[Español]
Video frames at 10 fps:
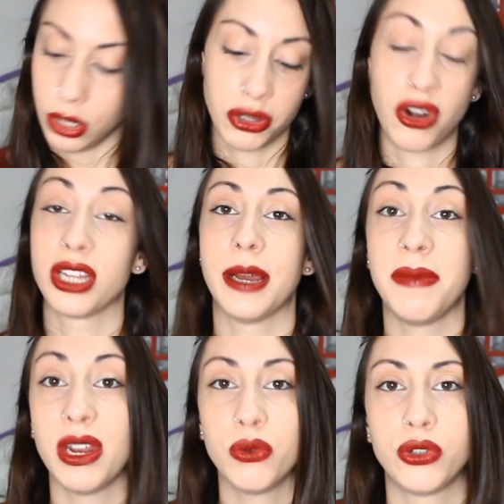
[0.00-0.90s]
Y otro que
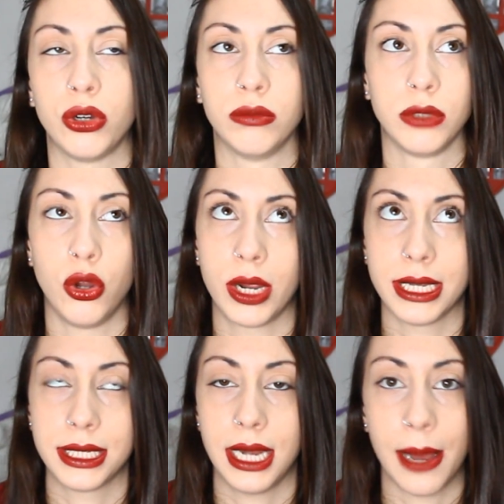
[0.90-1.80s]
también uso, lo
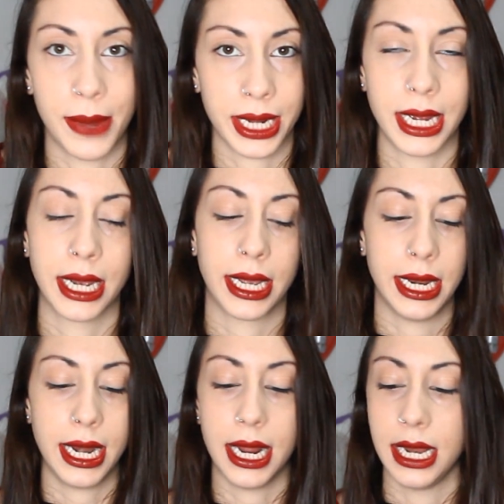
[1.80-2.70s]
que es la marca en
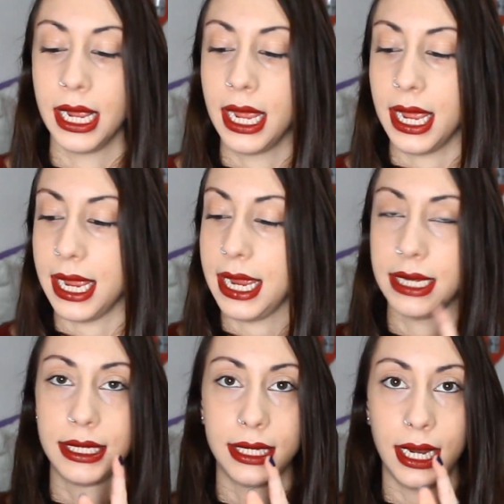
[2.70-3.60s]
general,
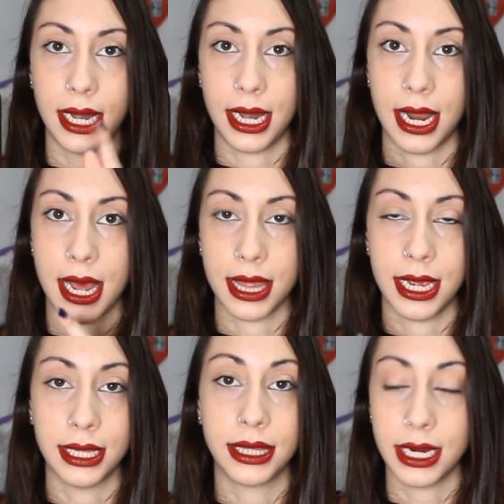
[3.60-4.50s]
es la
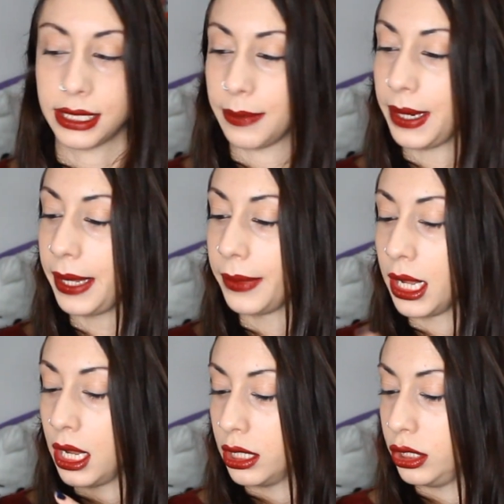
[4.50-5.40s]
de 3M.
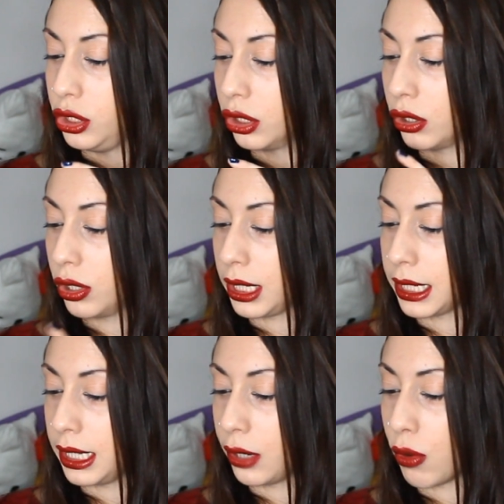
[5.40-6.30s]
Yo el
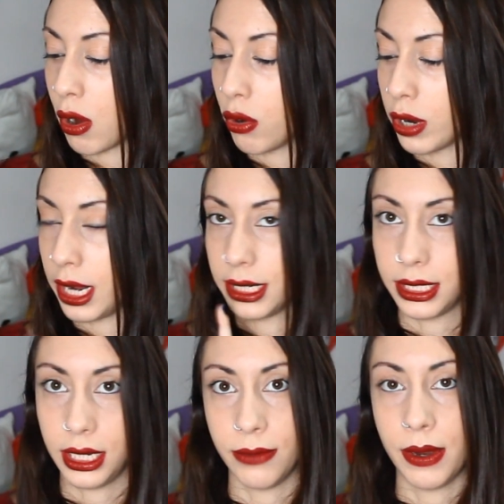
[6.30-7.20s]
que tengo ahora, que
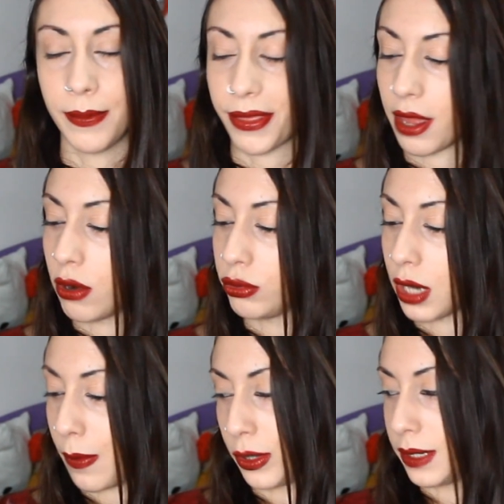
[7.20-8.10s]
es el que voy a empezar a
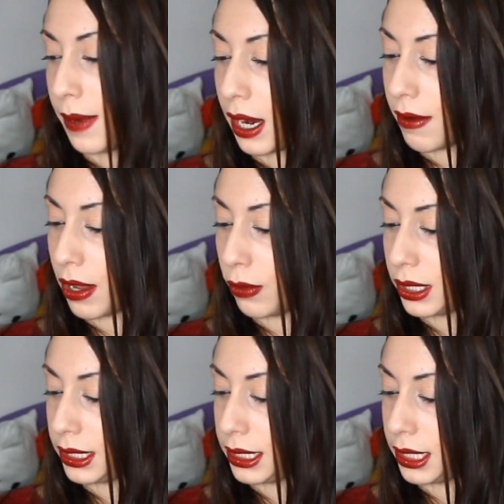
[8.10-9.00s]
usar porque se me ha acabado
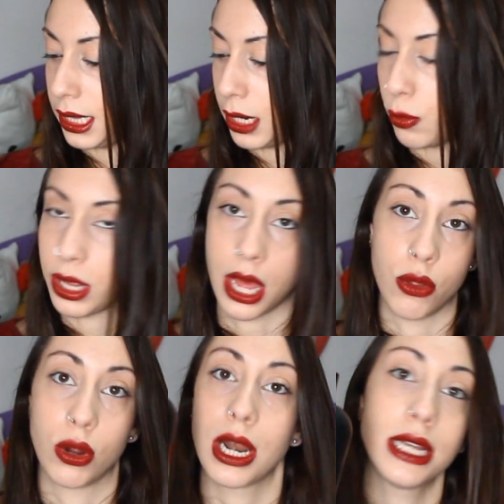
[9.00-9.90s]
este, es el de
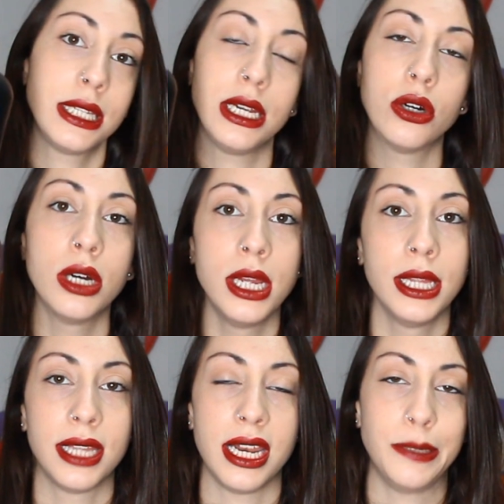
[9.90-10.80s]
cuidado clásico.
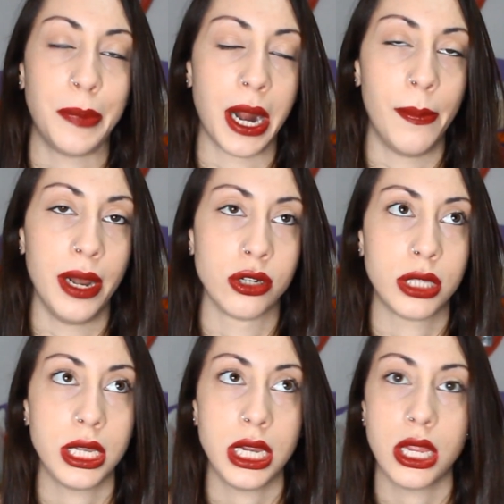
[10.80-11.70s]
Tenéis para
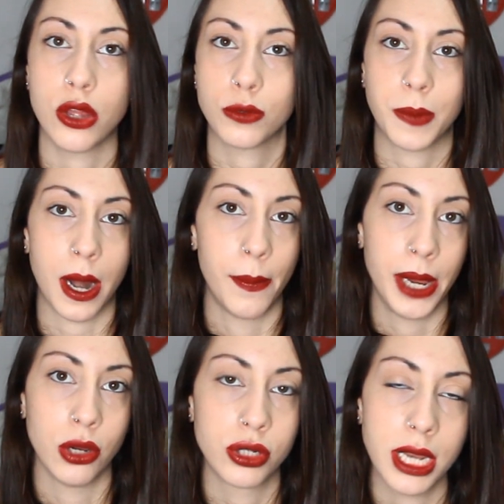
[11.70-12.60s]
pelos teñidos, para
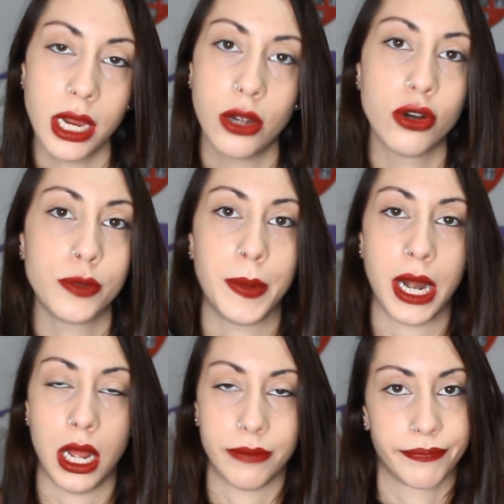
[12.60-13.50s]
pelos secos,
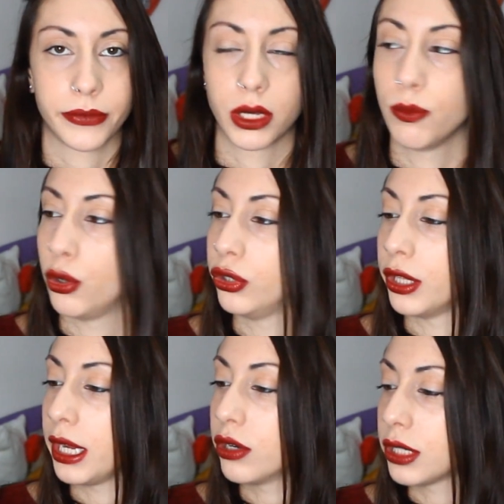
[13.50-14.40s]
para un
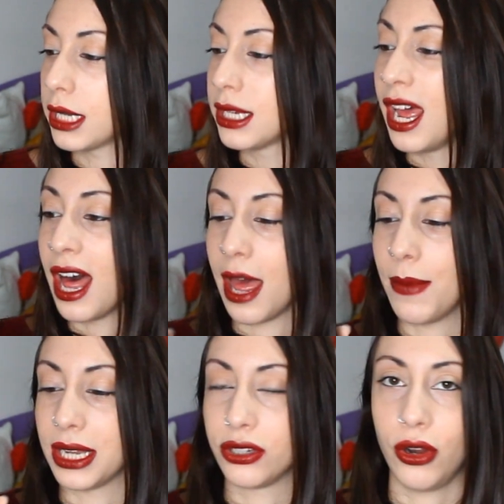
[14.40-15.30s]
montón de cosas.
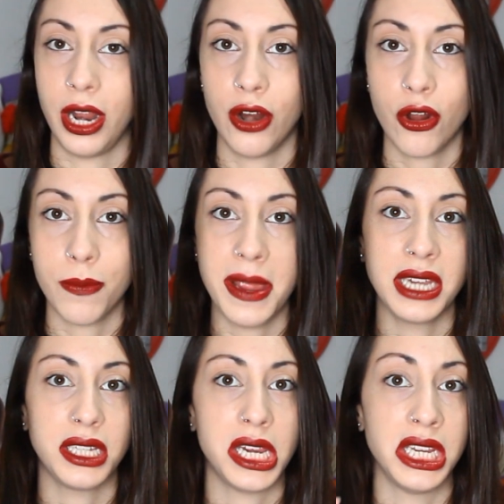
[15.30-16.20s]
Además son
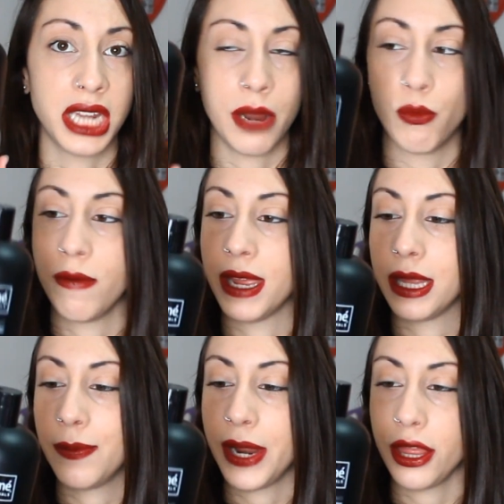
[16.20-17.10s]
enormes y salen muy
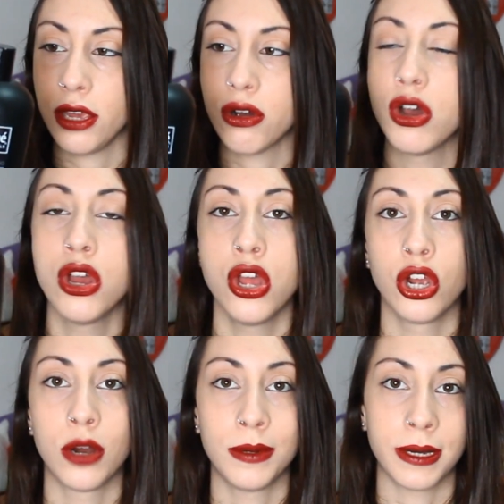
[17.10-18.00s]
bien de precio.
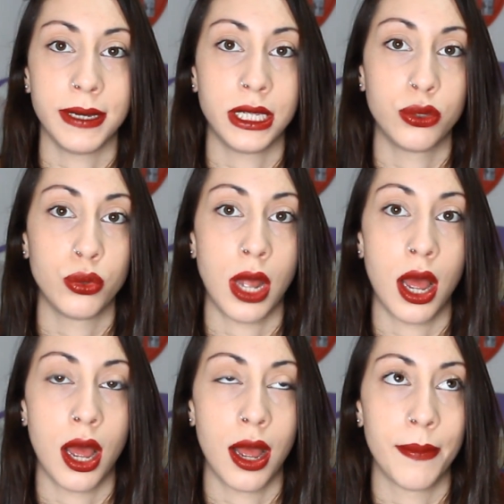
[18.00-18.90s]
Como sabéis es
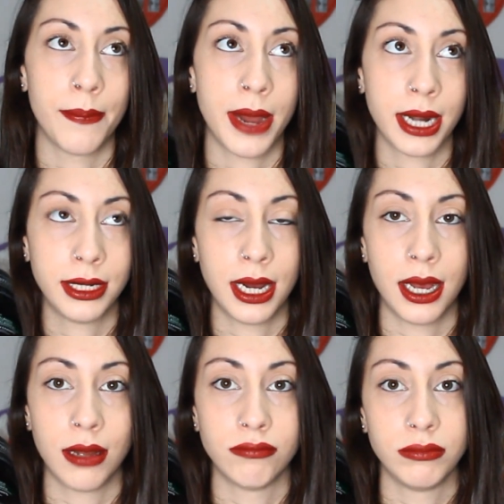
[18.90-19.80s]
una
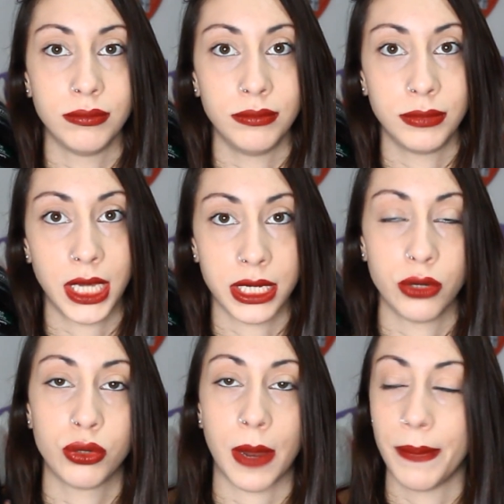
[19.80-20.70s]
marca mm, que
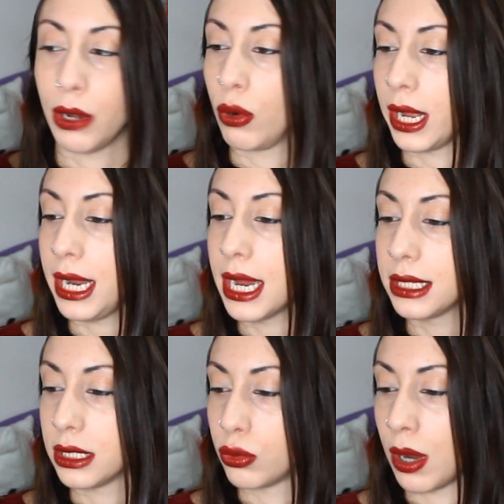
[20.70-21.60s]
se usa en
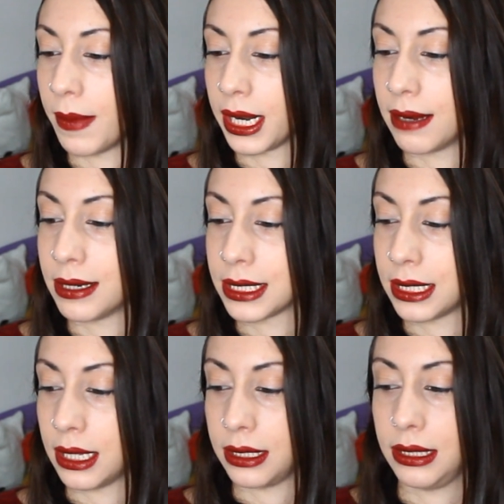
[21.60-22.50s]
peluquerías, es una marca
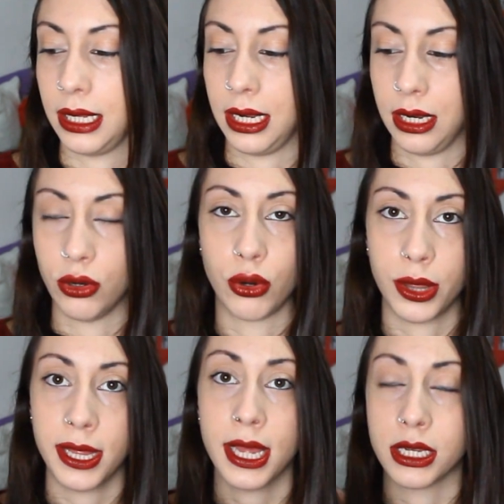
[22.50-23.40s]
bastante
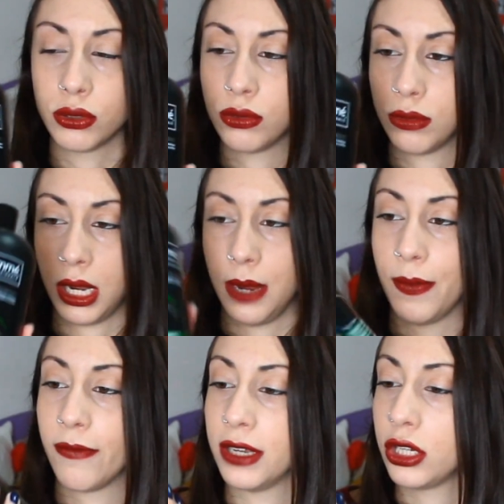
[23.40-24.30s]
conocida, es
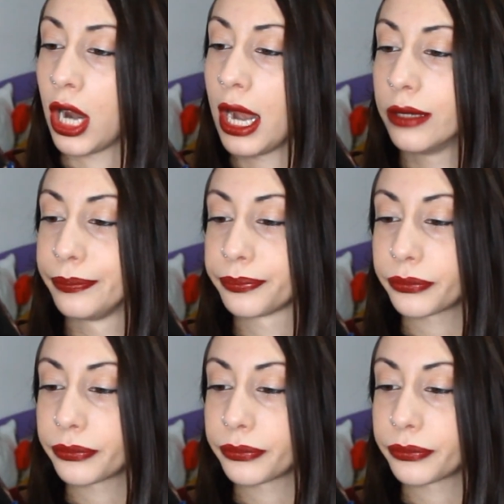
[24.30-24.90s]
eh, profesional.